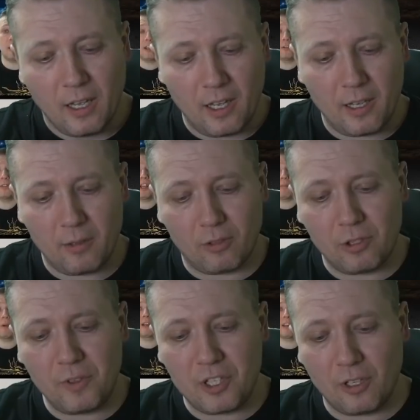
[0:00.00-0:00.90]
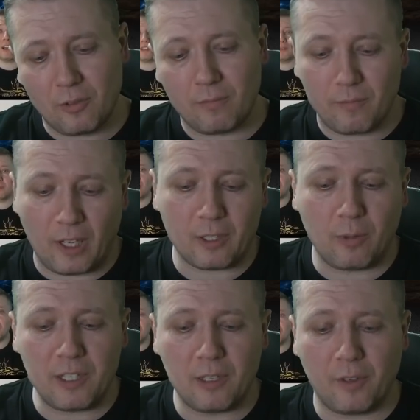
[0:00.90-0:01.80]
E, oczywiście no,
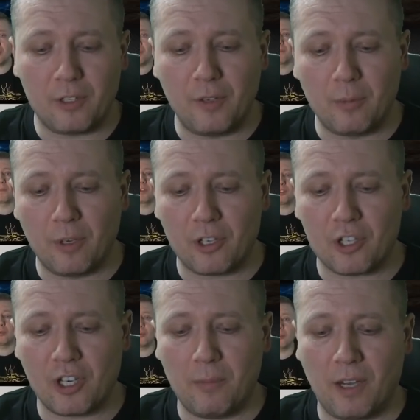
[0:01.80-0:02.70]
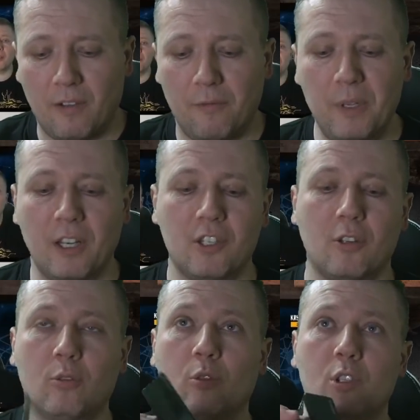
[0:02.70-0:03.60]
aktualizować firmware trzeba, wpina się
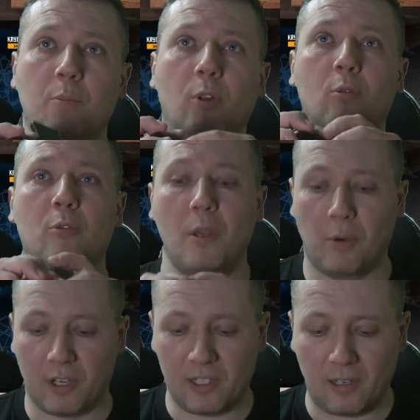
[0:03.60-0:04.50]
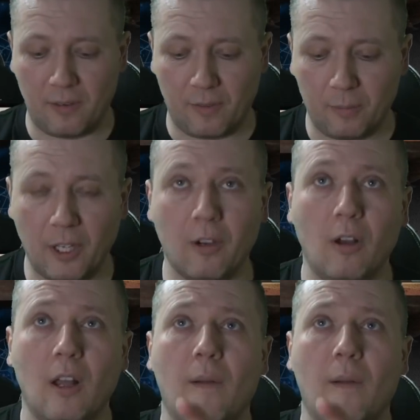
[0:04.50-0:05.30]
go tu od spodu, tu nie pokazałem Wam tego.